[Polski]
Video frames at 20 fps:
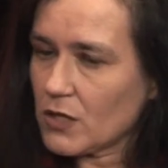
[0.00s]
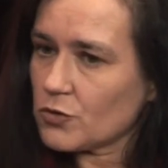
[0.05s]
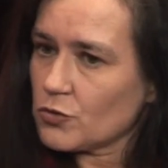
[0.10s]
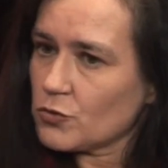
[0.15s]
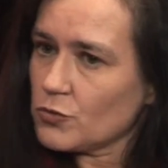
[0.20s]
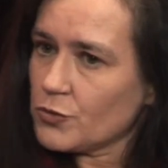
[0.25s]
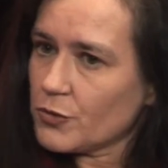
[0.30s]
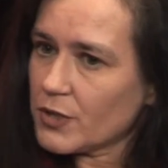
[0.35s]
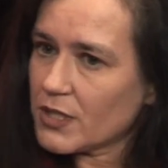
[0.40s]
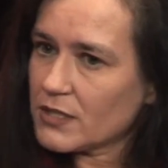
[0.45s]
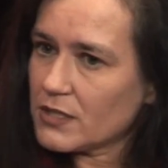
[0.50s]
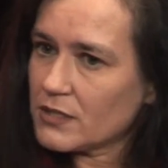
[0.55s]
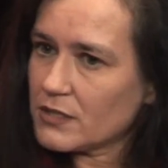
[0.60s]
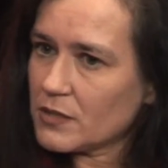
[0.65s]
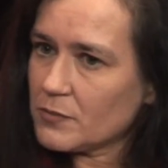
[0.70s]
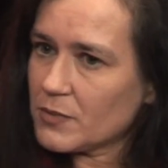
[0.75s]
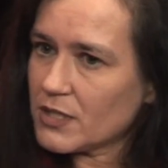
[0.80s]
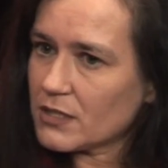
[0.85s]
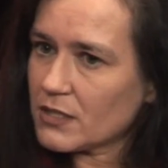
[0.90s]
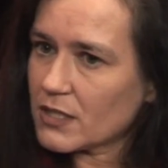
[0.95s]
Trudno na ten
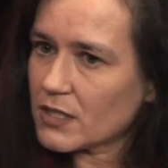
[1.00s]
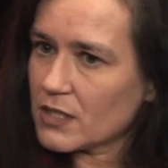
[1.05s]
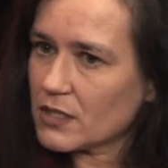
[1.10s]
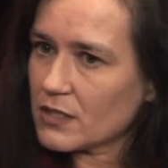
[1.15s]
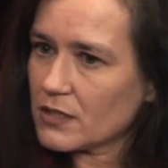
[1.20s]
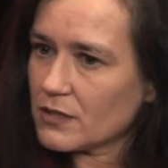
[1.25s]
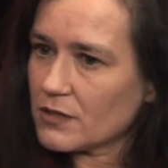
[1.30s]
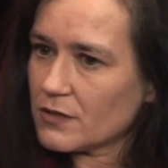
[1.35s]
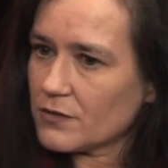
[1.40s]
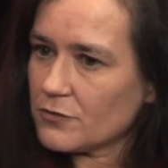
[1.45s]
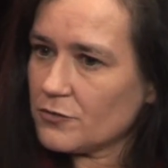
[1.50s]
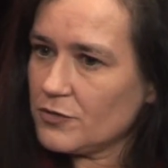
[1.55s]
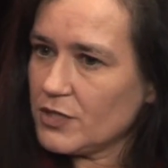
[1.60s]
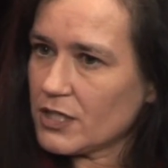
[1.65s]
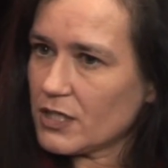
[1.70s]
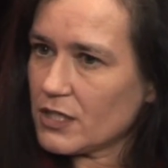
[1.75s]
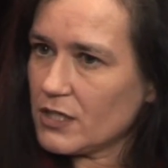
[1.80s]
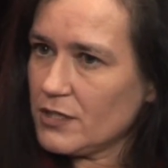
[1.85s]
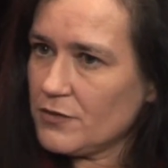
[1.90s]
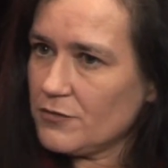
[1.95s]
temat tak y,
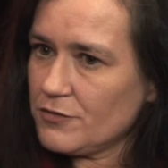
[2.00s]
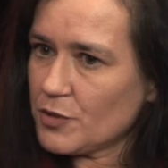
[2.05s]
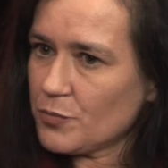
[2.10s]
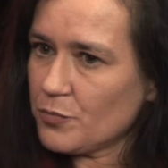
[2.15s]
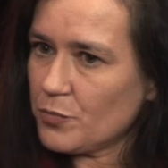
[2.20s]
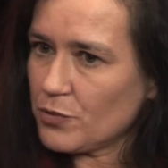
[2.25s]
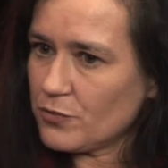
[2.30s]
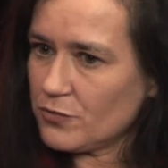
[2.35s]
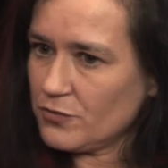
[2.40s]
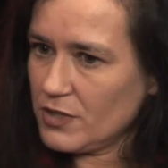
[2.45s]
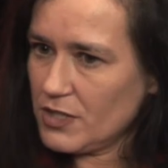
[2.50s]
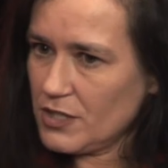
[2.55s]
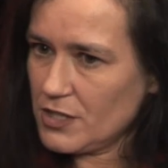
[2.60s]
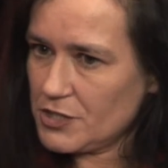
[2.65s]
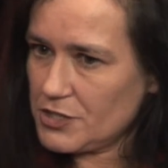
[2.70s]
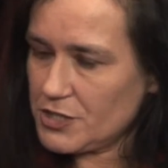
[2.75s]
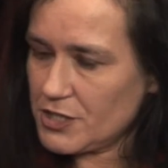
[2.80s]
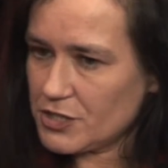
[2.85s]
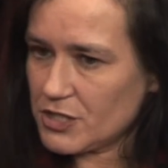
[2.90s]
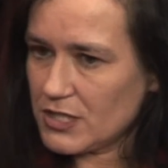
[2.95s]
wnikliwie
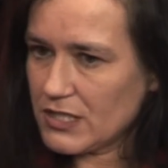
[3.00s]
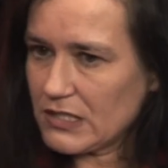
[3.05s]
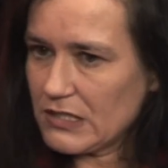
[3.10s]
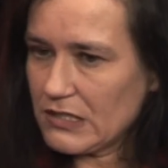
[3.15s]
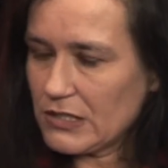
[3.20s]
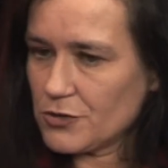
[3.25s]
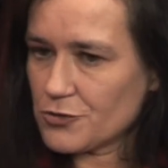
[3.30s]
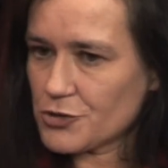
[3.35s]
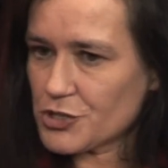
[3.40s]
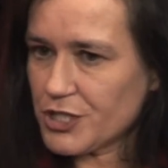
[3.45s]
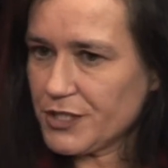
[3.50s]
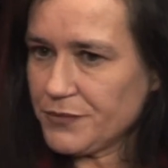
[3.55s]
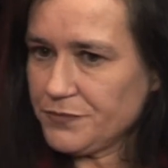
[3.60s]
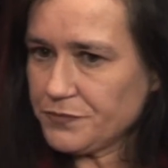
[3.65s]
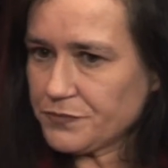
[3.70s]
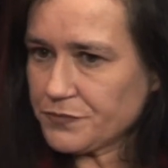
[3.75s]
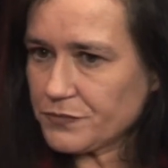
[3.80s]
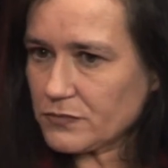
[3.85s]
powiedzieć, dlatego że